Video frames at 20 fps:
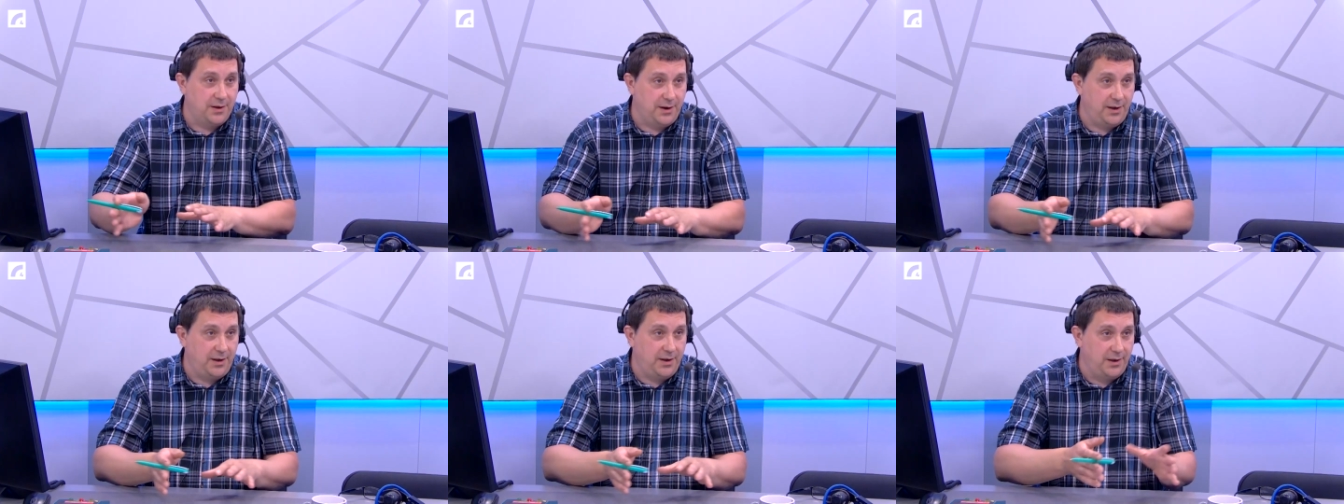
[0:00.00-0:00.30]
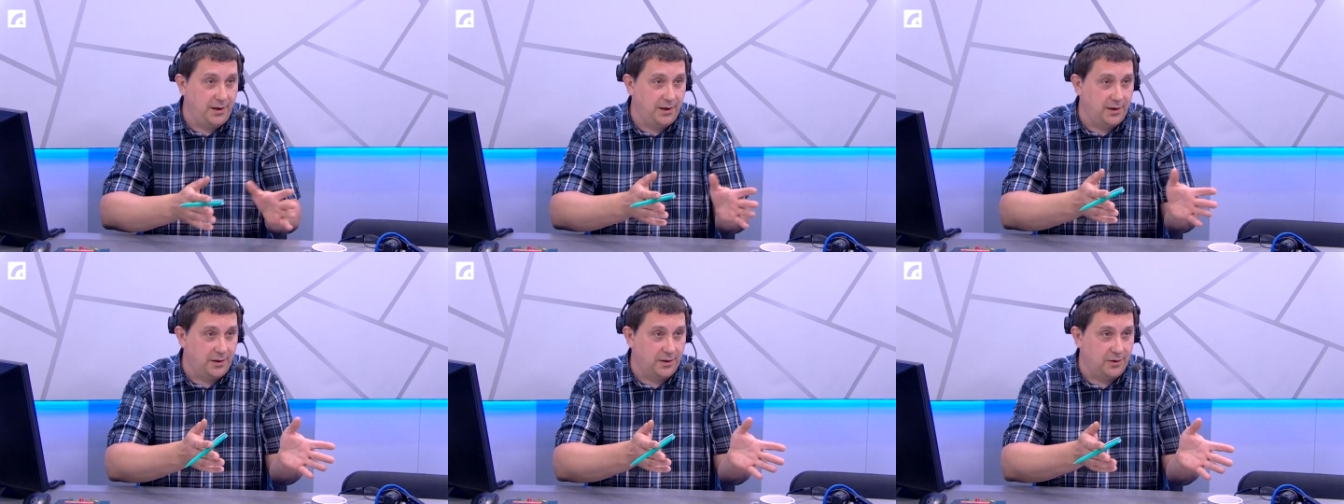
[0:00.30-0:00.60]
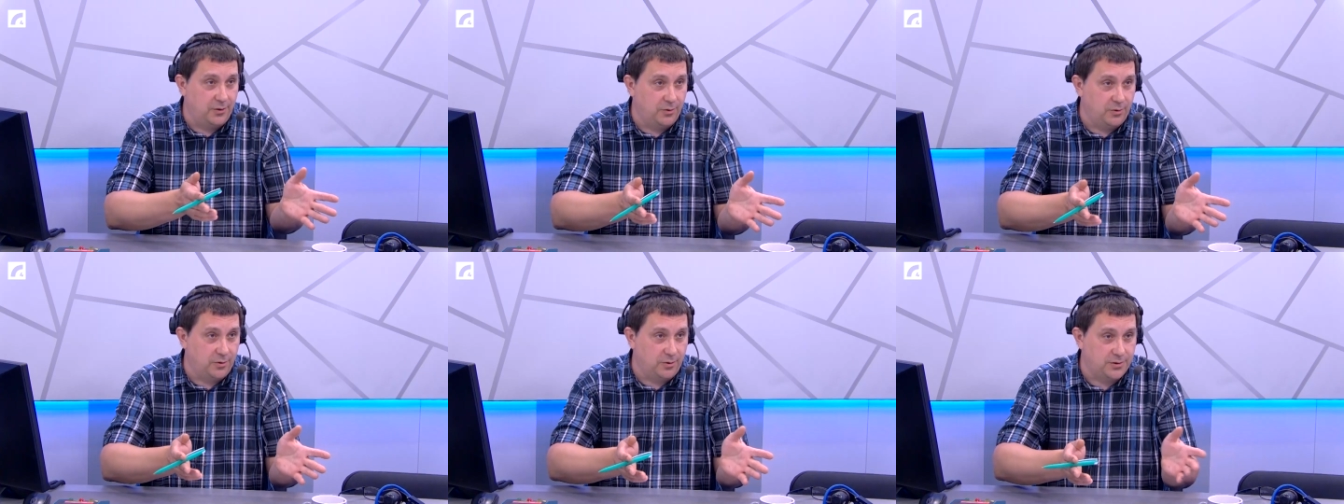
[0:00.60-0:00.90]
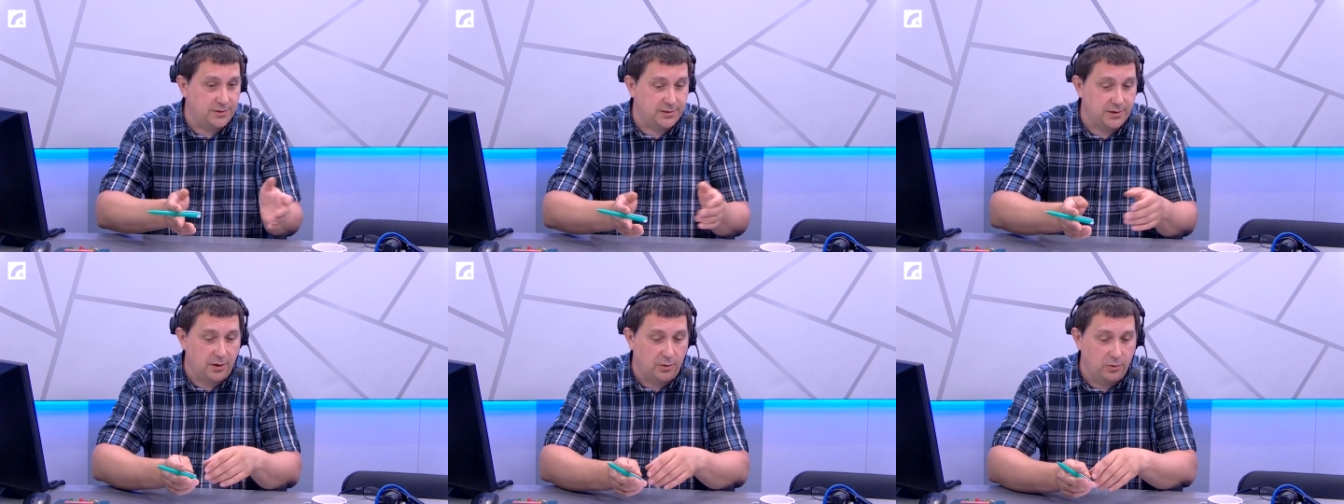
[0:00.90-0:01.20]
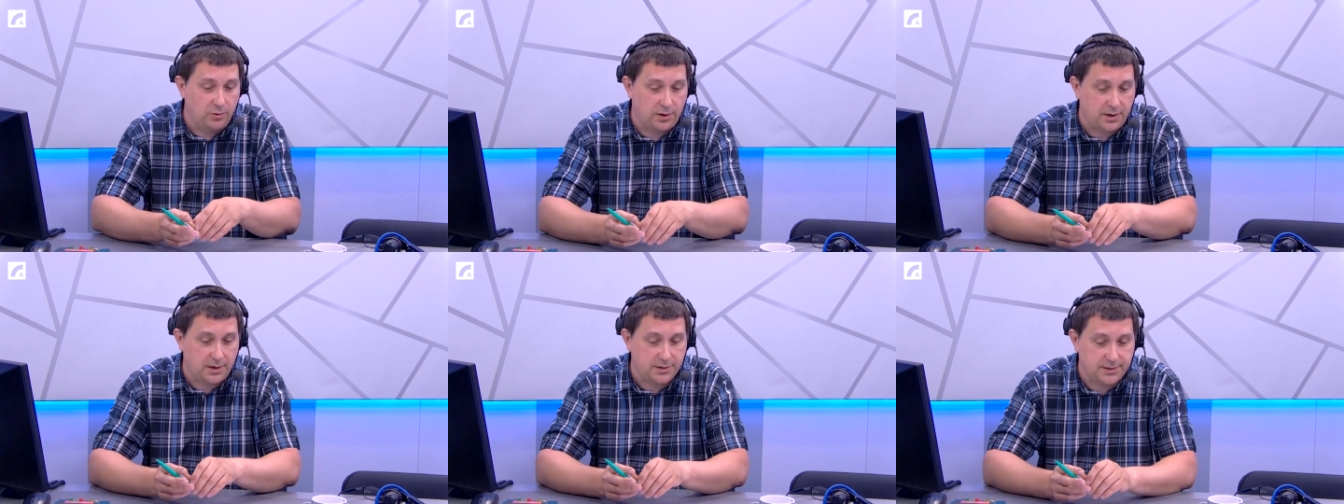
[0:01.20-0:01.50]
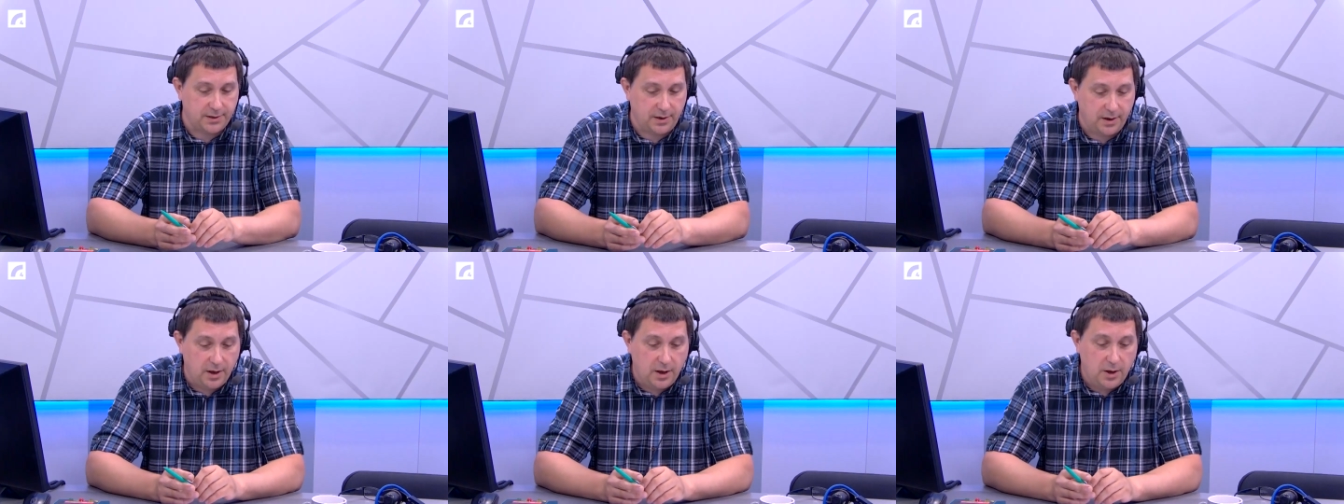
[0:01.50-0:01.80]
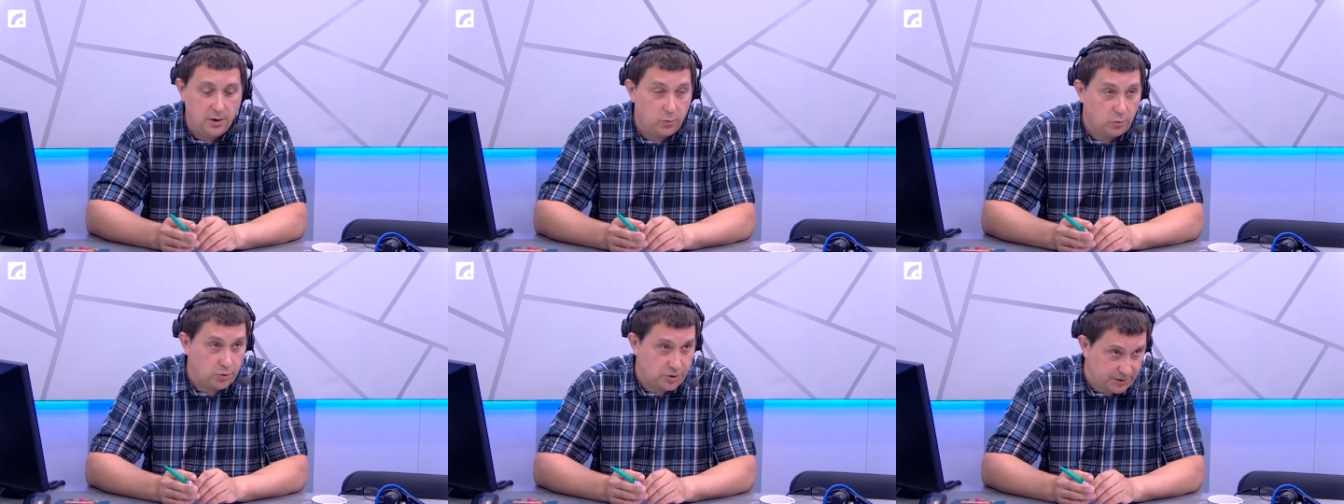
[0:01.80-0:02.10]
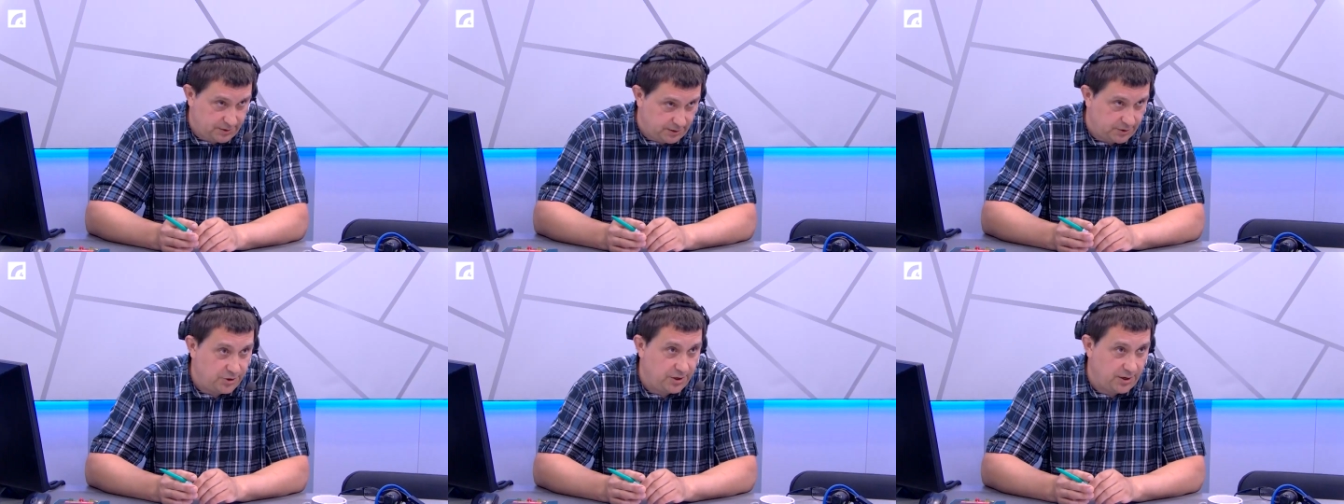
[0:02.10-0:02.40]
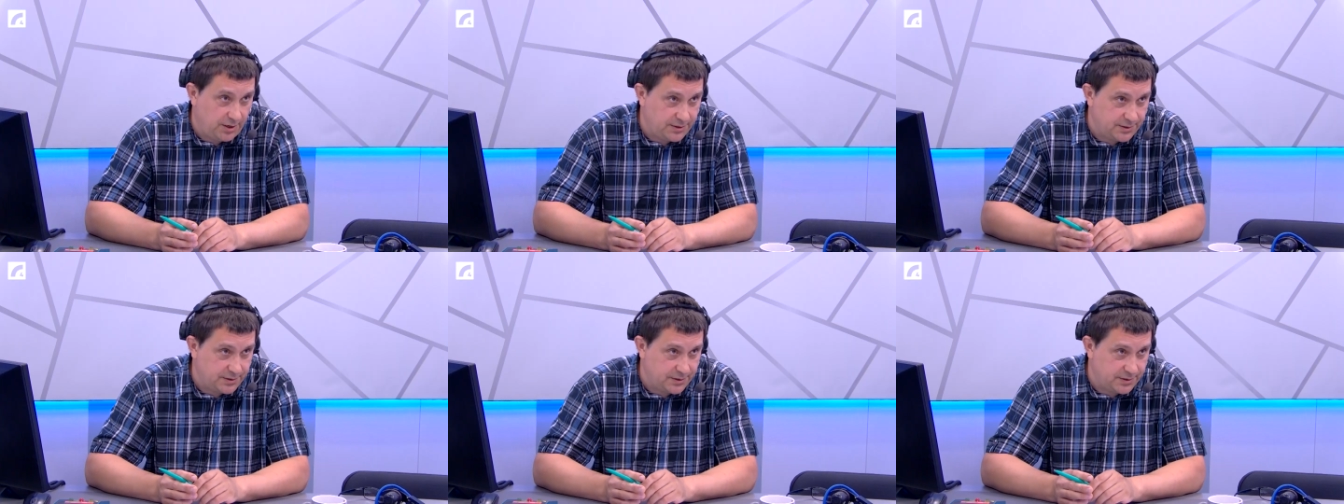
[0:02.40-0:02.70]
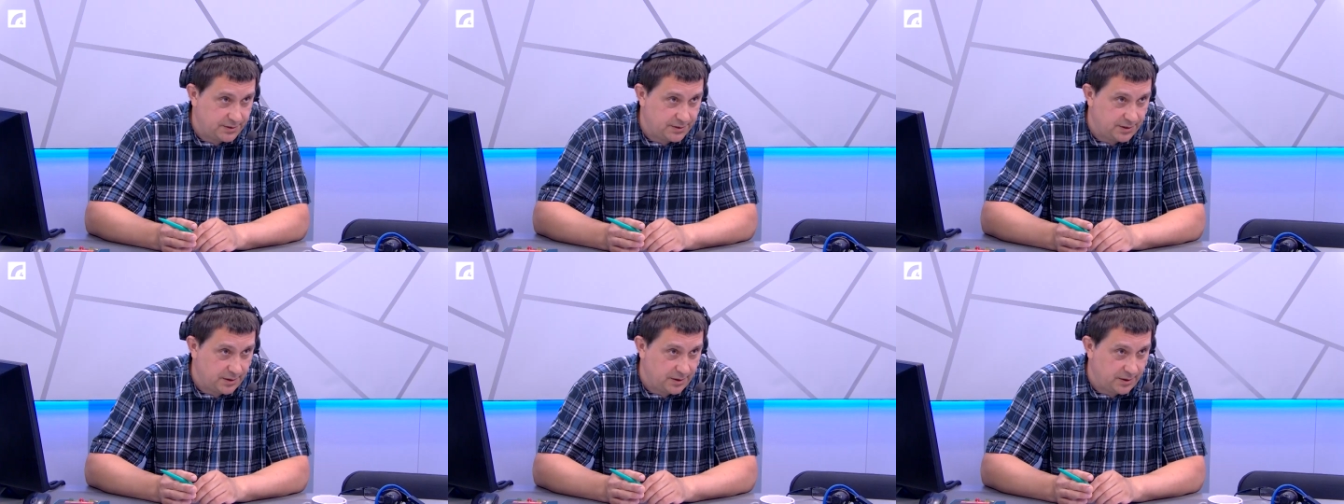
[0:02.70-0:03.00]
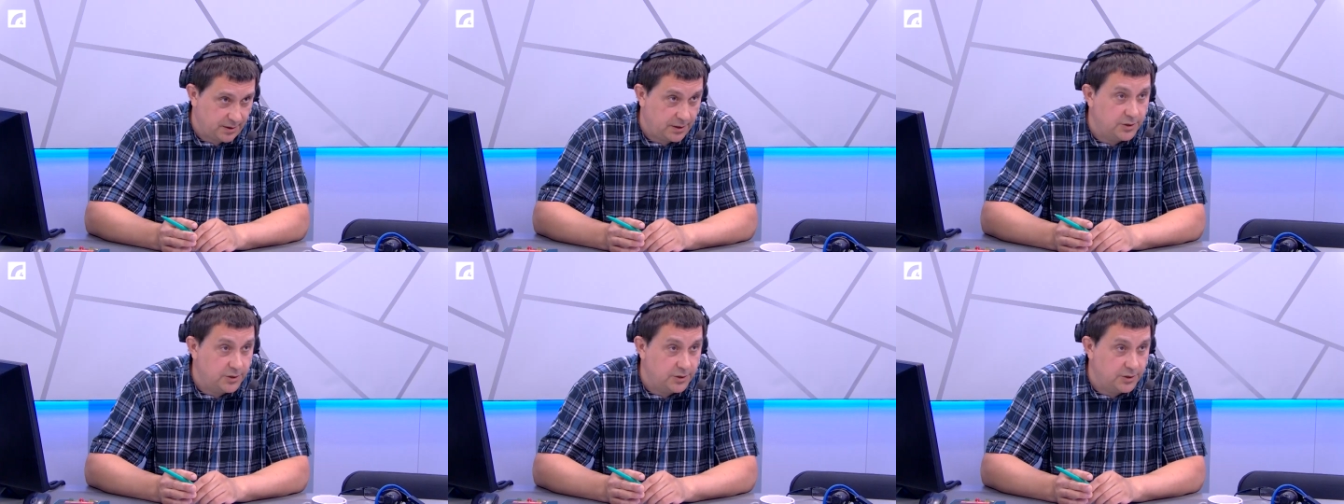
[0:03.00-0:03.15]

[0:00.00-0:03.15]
Риги до Саукрасты уже сейчас э,